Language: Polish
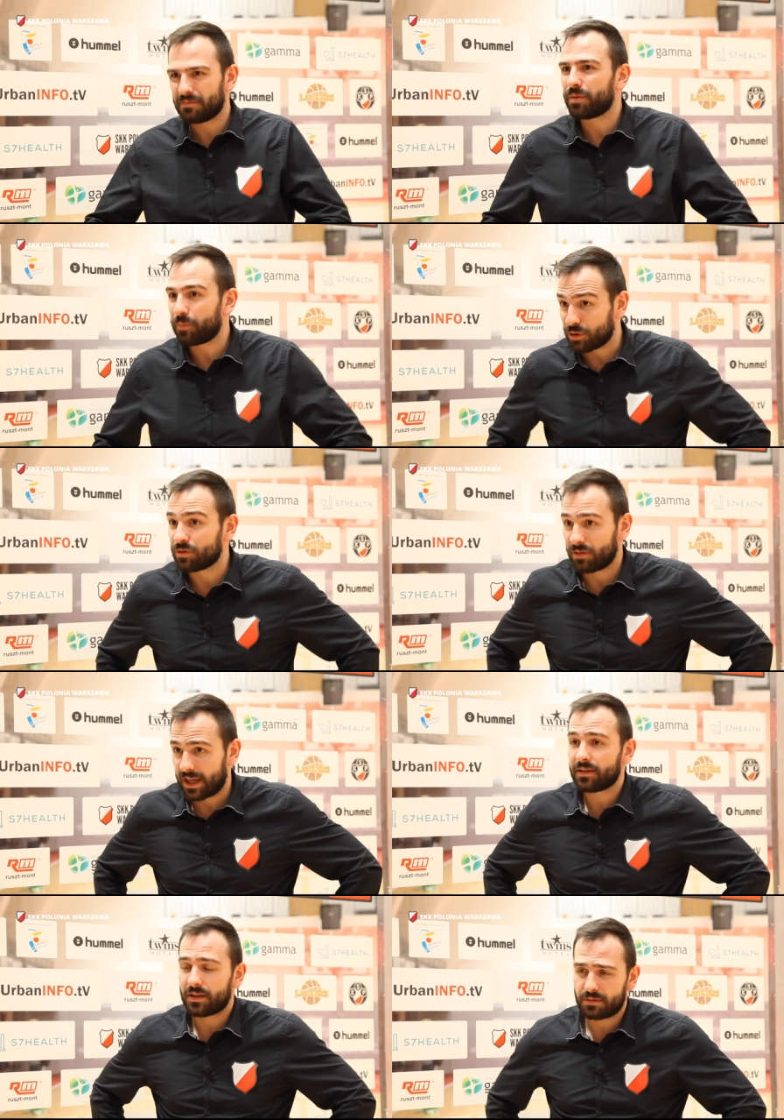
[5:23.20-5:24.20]
po prostu,
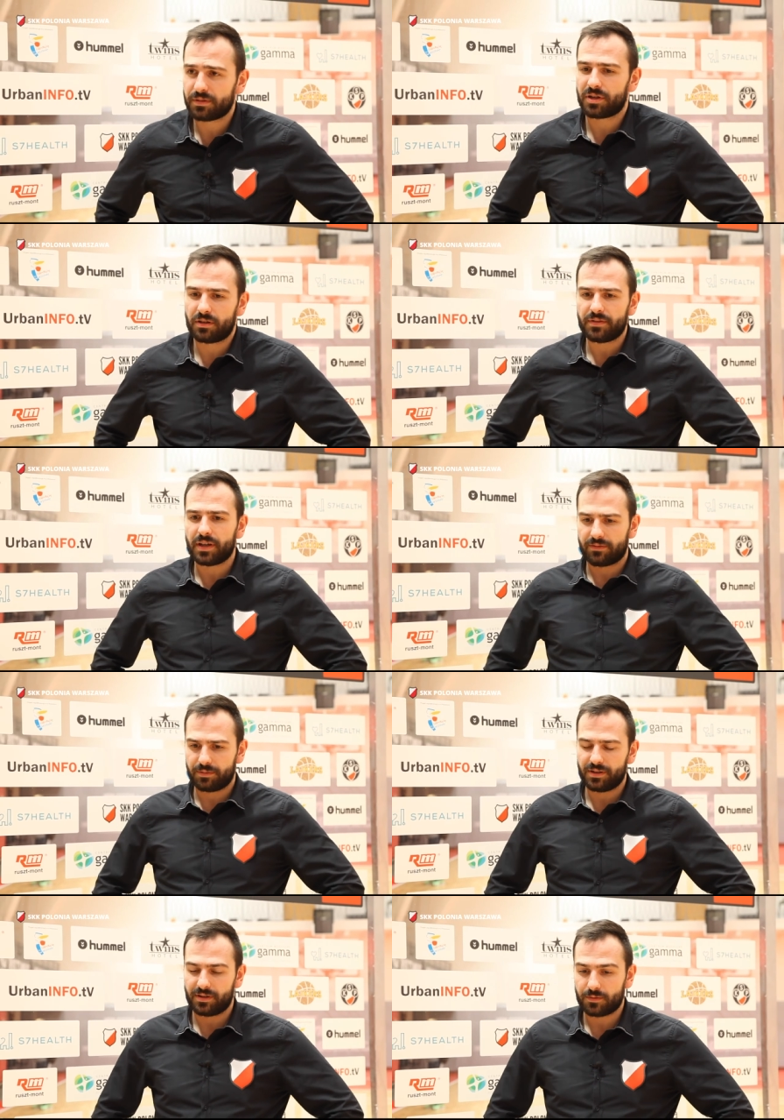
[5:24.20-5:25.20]
tak, też żeby przeciwnika
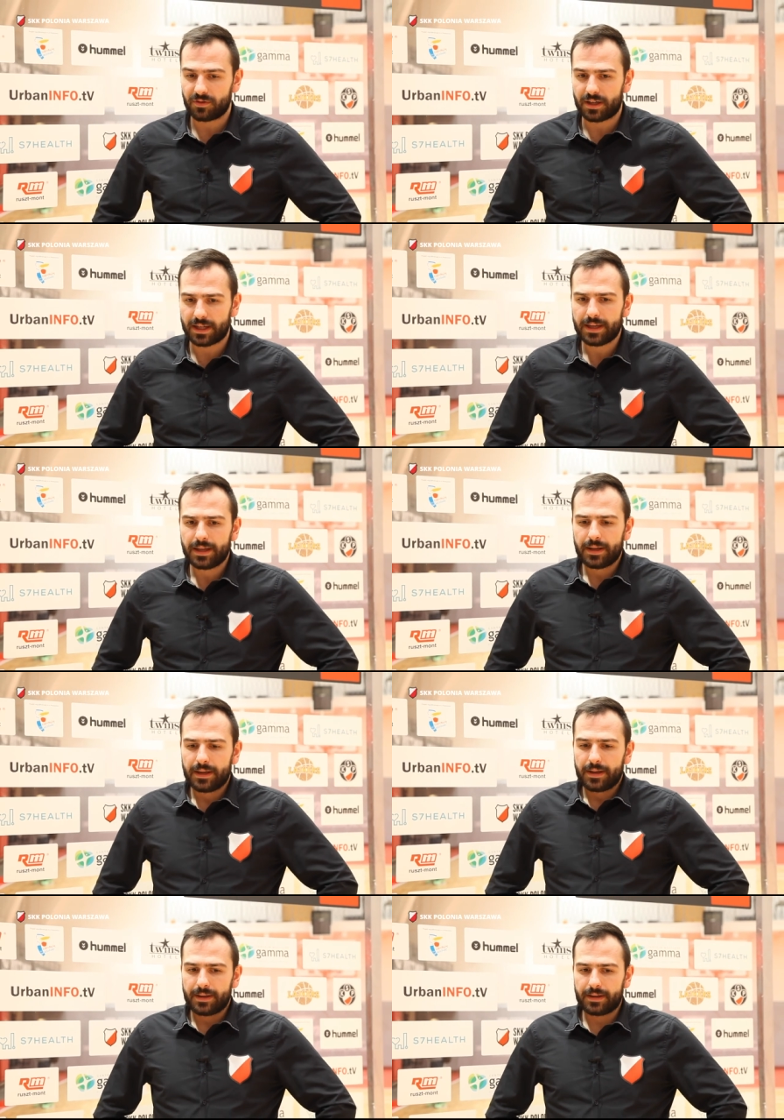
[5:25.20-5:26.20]
wybić z rytmu, ale
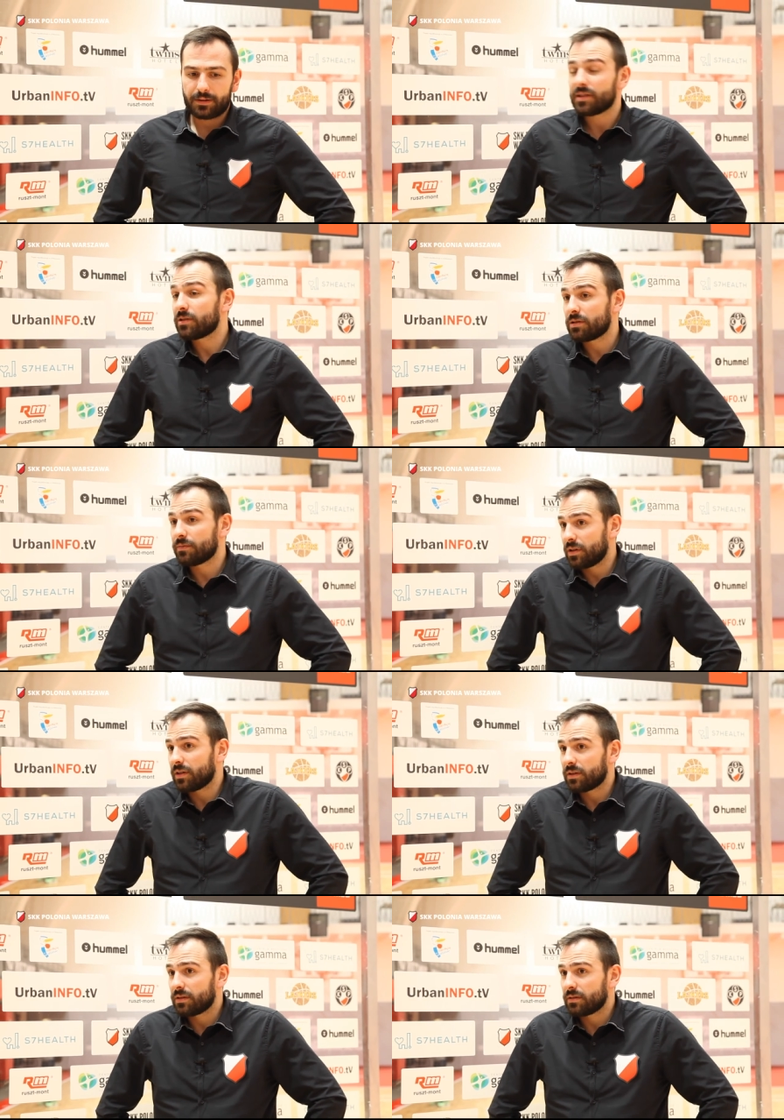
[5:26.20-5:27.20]
y, to jest to, że my się
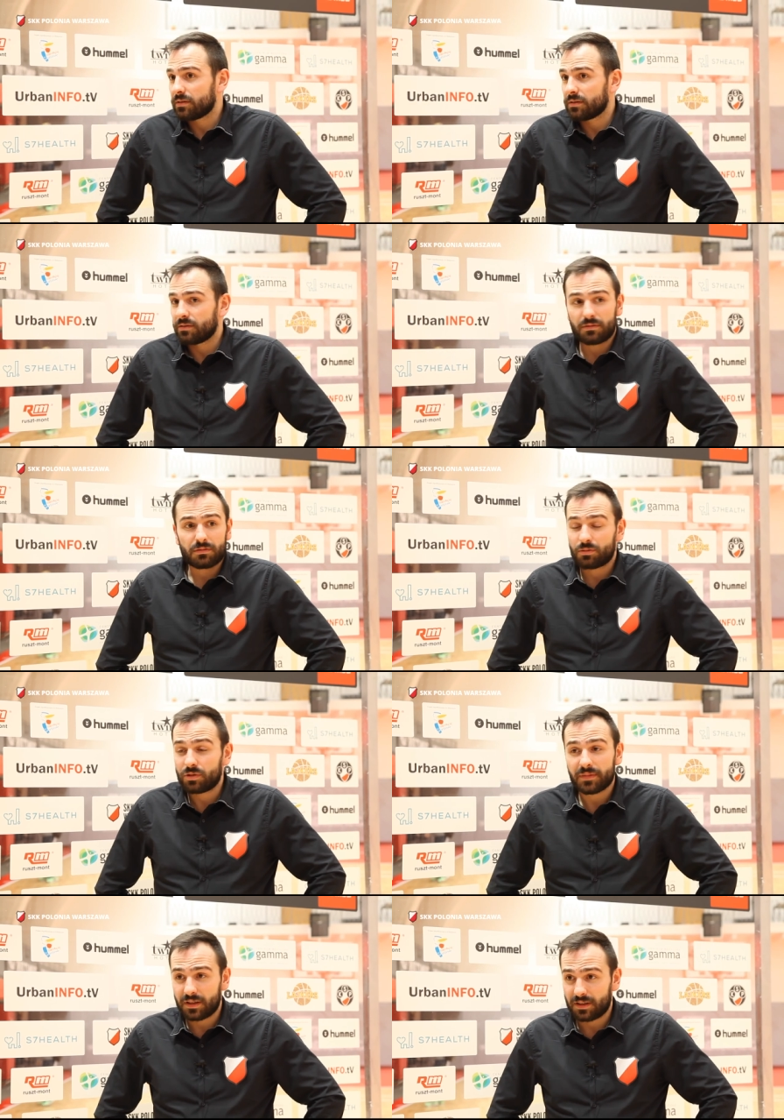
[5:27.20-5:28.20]

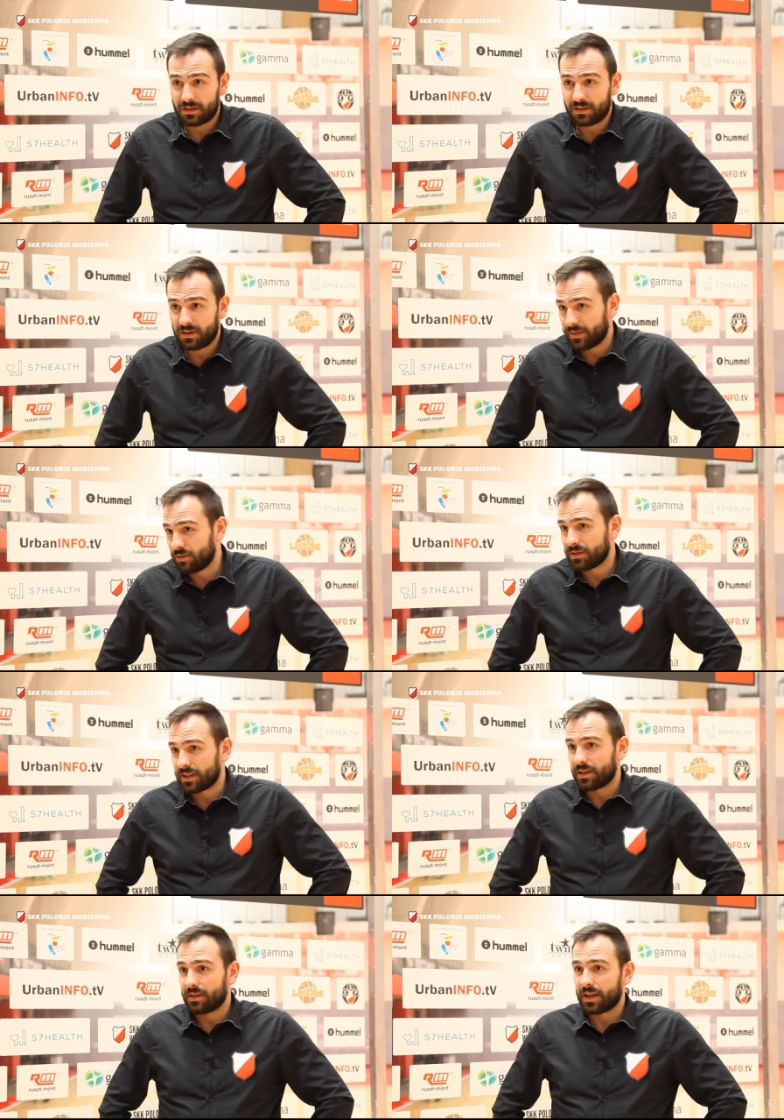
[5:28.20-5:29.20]
uczymy gry, gry według
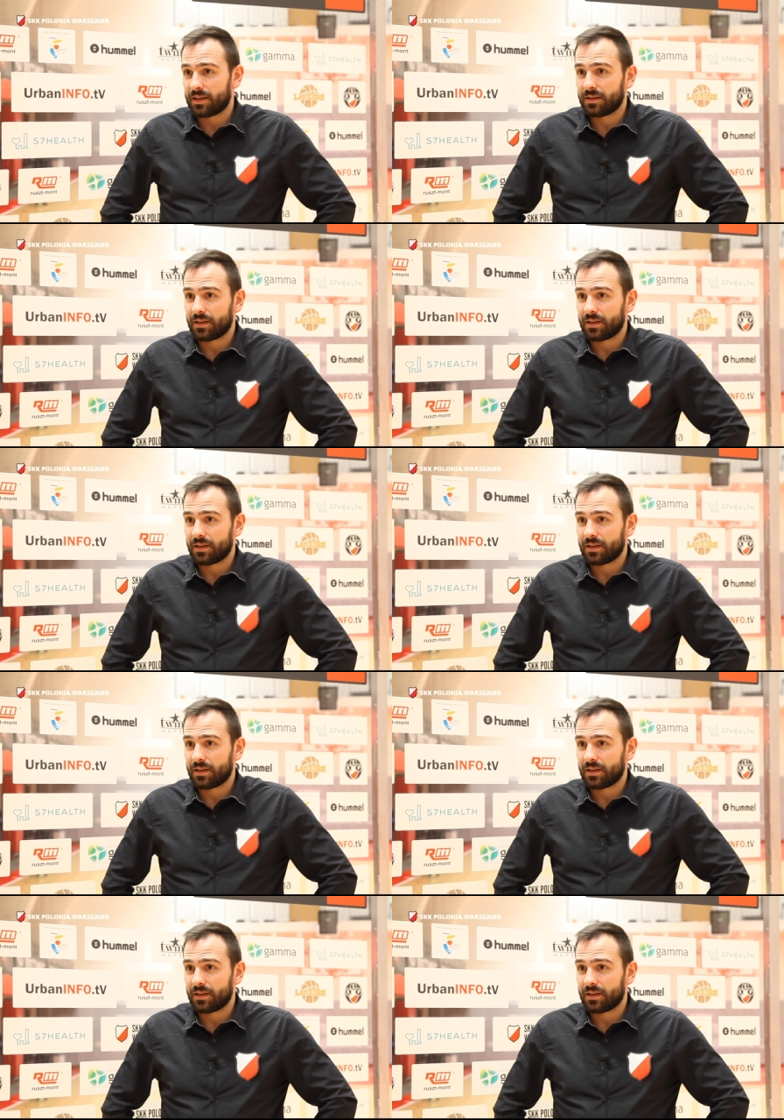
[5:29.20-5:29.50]
zasad, tak.